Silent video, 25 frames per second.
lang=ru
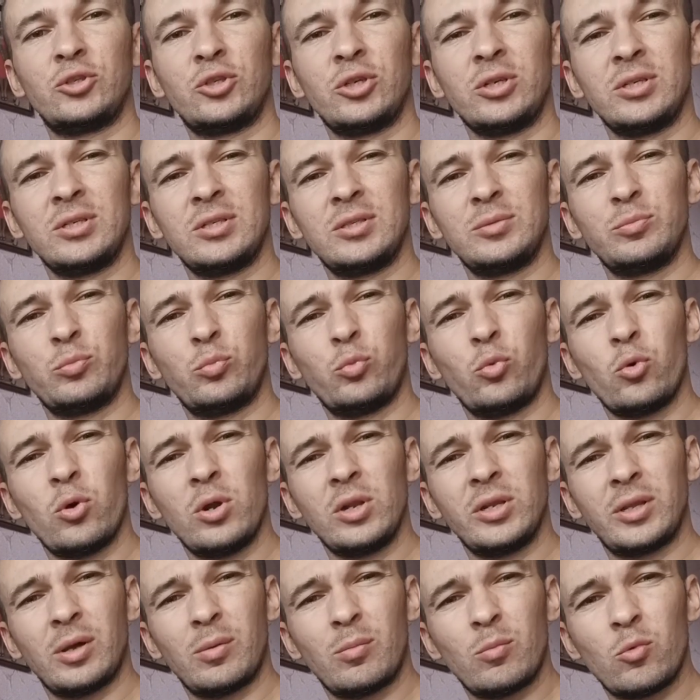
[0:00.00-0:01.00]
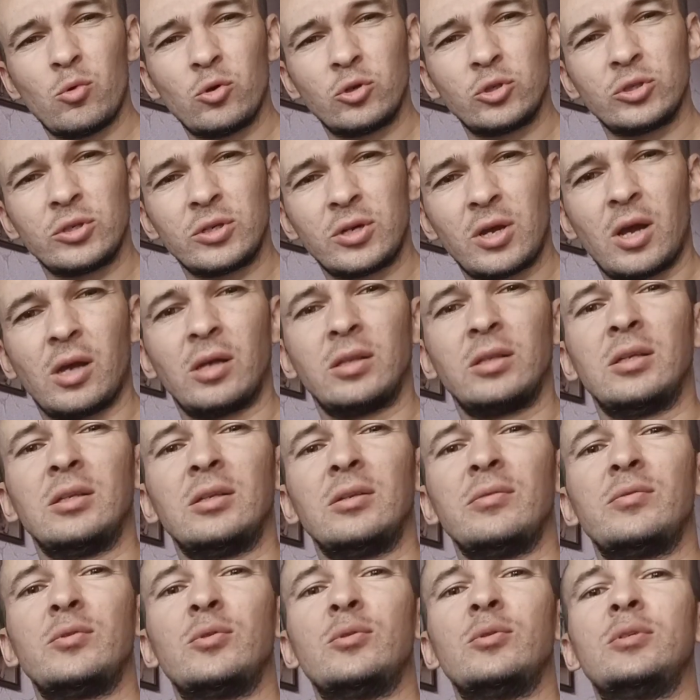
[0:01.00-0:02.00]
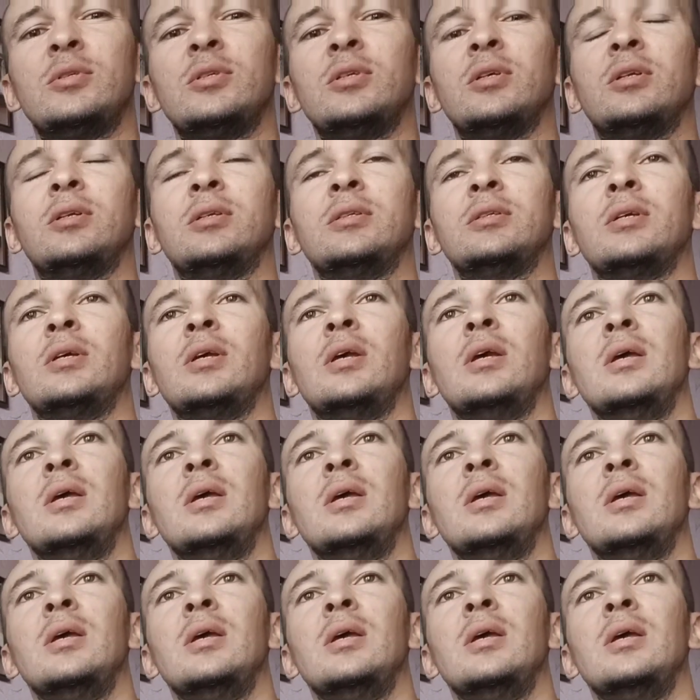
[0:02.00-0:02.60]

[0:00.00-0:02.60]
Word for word: Через боль там можно как-то это все сделать.